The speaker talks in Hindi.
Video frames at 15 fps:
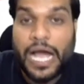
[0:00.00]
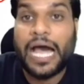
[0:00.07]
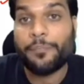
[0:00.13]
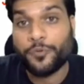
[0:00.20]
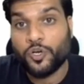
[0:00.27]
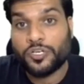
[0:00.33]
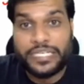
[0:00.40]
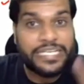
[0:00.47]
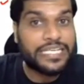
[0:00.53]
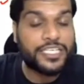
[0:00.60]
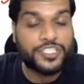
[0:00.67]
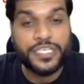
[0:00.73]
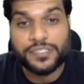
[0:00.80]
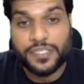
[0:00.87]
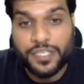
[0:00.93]
आप लोग लिख
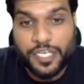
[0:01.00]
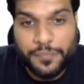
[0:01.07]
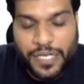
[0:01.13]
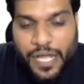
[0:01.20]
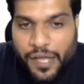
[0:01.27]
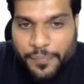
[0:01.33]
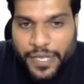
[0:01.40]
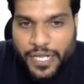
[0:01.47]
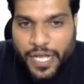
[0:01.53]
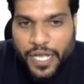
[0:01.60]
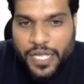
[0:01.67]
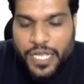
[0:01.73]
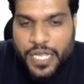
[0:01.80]
लीजिए जिंदगी में काम आएगा